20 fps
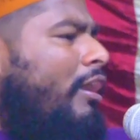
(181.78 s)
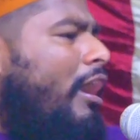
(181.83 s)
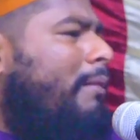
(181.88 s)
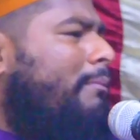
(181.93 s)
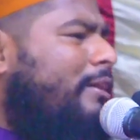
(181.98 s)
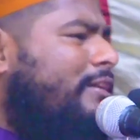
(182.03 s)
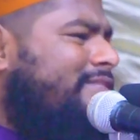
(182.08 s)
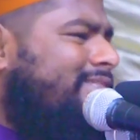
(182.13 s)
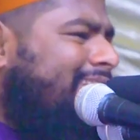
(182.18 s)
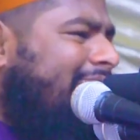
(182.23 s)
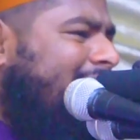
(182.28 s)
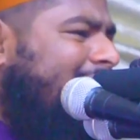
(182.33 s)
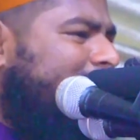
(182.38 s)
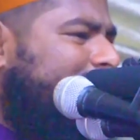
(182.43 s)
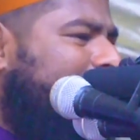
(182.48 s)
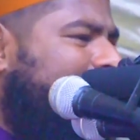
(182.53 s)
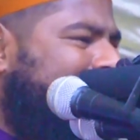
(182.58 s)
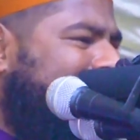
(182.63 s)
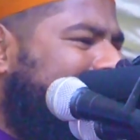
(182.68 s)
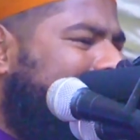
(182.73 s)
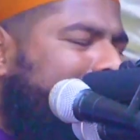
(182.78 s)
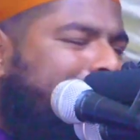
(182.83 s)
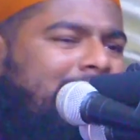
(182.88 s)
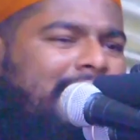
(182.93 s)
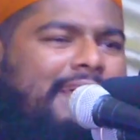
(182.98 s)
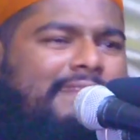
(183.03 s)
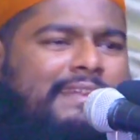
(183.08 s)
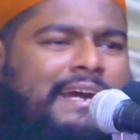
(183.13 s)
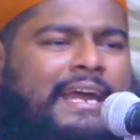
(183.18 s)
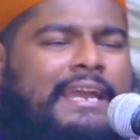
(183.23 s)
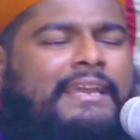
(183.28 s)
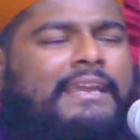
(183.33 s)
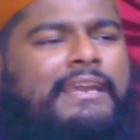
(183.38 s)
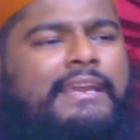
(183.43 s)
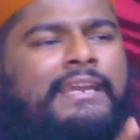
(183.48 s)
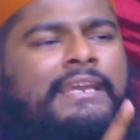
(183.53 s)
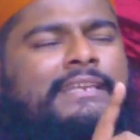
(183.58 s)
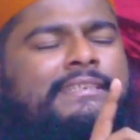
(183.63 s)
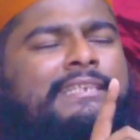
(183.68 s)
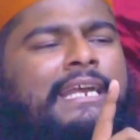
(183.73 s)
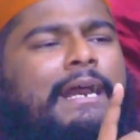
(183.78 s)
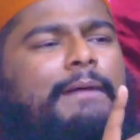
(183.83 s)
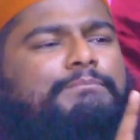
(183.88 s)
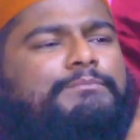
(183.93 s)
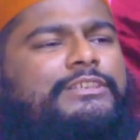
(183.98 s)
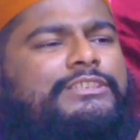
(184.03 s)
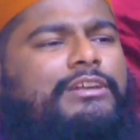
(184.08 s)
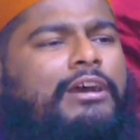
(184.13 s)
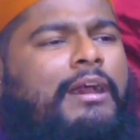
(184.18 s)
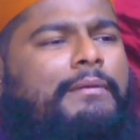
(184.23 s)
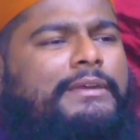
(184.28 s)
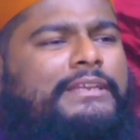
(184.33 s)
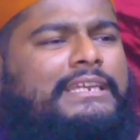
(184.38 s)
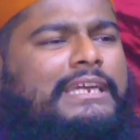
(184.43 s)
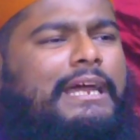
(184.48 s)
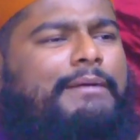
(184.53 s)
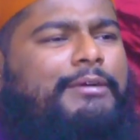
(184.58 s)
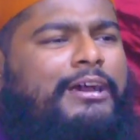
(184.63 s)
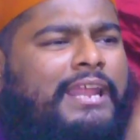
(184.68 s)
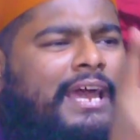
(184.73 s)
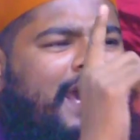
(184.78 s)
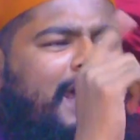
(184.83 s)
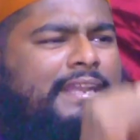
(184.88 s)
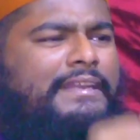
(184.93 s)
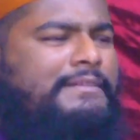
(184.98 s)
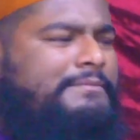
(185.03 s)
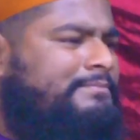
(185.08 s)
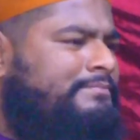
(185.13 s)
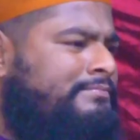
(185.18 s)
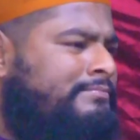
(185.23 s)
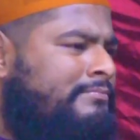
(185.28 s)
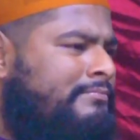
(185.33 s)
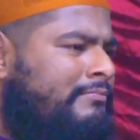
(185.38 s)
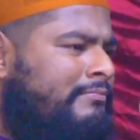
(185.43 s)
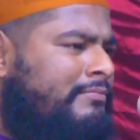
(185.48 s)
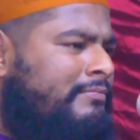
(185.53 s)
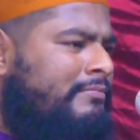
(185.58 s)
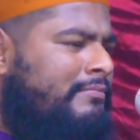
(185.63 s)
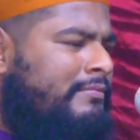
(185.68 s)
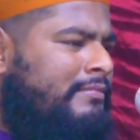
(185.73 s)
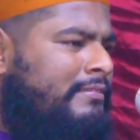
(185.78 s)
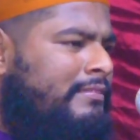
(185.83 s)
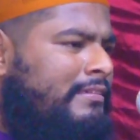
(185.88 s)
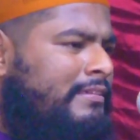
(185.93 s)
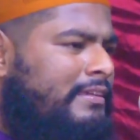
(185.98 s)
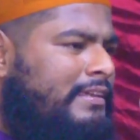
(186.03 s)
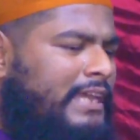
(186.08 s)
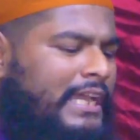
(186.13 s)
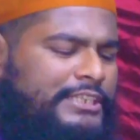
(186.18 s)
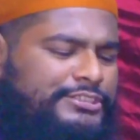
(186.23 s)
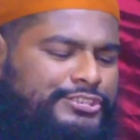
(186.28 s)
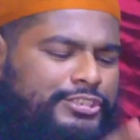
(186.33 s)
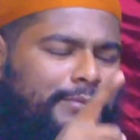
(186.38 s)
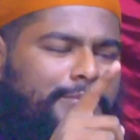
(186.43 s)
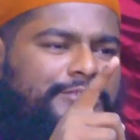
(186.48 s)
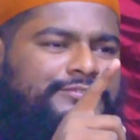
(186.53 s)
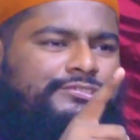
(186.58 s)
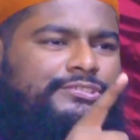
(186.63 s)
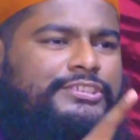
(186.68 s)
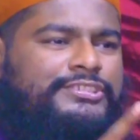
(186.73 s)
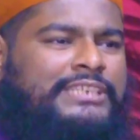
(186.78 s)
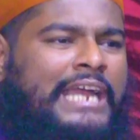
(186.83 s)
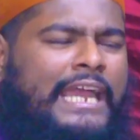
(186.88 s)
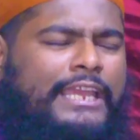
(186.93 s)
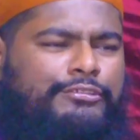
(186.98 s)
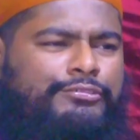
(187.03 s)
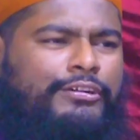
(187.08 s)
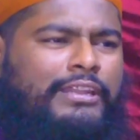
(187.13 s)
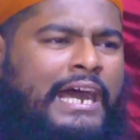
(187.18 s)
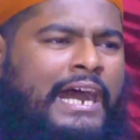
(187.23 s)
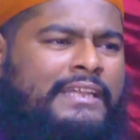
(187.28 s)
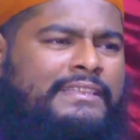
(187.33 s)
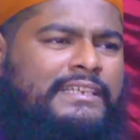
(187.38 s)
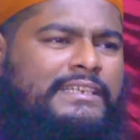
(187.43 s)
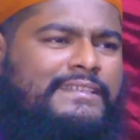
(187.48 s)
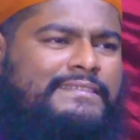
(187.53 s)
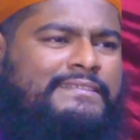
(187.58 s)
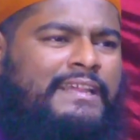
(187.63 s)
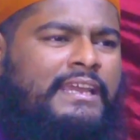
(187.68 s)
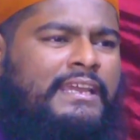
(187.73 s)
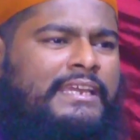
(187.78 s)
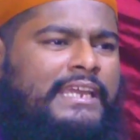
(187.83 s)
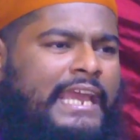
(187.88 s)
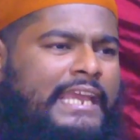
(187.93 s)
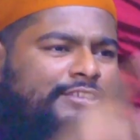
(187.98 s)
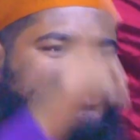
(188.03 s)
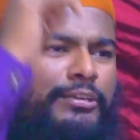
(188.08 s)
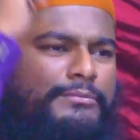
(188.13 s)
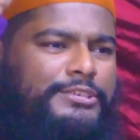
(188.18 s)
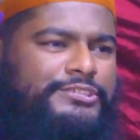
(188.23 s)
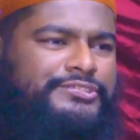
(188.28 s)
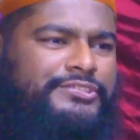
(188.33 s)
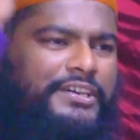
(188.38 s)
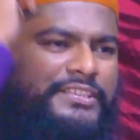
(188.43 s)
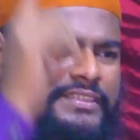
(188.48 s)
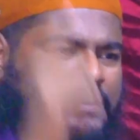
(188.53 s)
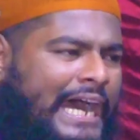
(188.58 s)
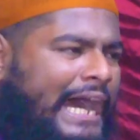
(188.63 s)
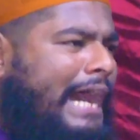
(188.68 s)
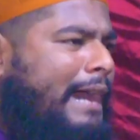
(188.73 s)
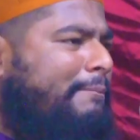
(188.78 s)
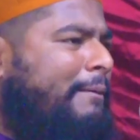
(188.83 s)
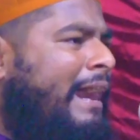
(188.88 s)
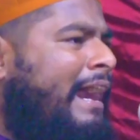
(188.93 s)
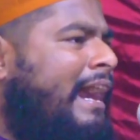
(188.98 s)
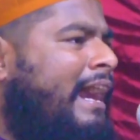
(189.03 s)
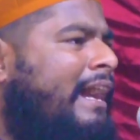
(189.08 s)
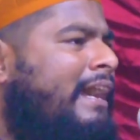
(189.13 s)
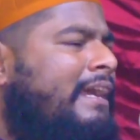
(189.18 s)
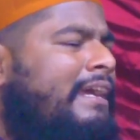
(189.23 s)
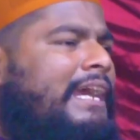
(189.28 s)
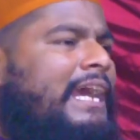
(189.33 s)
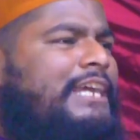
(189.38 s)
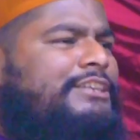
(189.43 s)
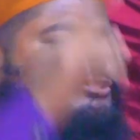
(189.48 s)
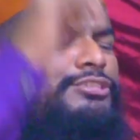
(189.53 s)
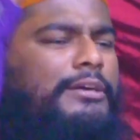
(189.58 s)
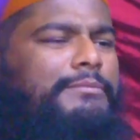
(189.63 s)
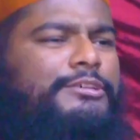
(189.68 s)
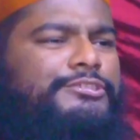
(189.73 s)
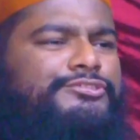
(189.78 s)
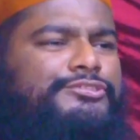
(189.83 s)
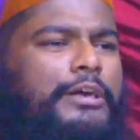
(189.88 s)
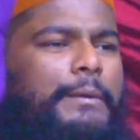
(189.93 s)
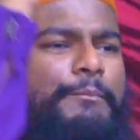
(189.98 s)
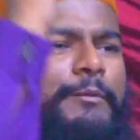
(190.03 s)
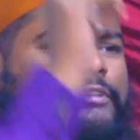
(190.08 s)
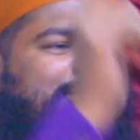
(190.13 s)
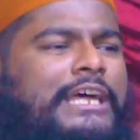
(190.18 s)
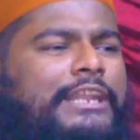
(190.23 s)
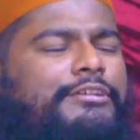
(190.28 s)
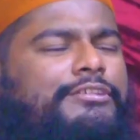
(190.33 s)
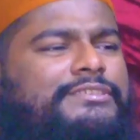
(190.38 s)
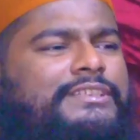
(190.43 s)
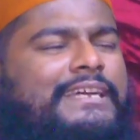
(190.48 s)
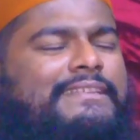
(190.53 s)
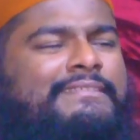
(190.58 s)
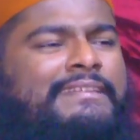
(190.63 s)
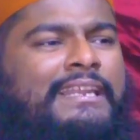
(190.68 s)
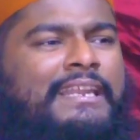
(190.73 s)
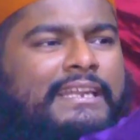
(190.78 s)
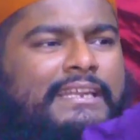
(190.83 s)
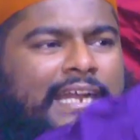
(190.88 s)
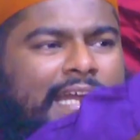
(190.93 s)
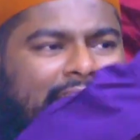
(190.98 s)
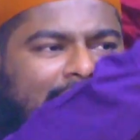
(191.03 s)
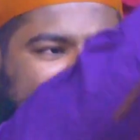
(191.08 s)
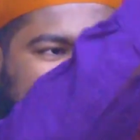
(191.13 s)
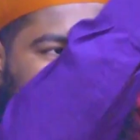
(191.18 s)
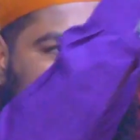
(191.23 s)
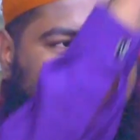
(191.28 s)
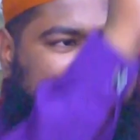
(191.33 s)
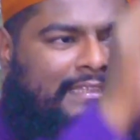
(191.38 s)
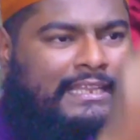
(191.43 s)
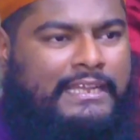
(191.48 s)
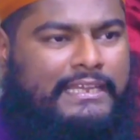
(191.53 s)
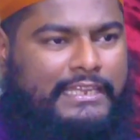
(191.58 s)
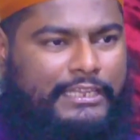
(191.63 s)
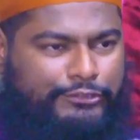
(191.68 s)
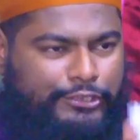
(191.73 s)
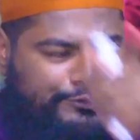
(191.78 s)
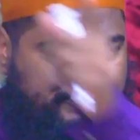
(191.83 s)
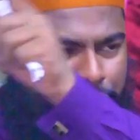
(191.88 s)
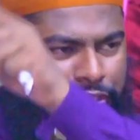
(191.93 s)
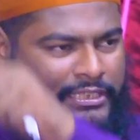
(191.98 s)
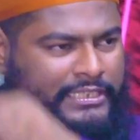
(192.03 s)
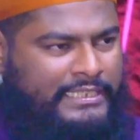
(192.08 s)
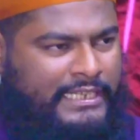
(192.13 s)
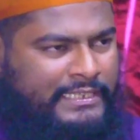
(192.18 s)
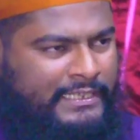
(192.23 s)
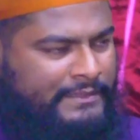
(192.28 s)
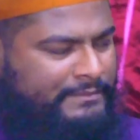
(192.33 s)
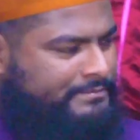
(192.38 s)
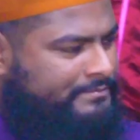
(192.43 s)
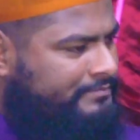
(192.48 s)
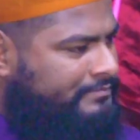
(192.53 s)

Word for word: অমুক জায়গা দশটা মারা যায় হিসাব দিতে হবে কিনা বলেন এই সমস্ত সাইফুল হাদিস এই সমস্ত দাদা এই সমস্ত প্রতারকদের ছেলের গায়ে একটা আঘাত লাগে না তথ্য নিয়ে দেখেন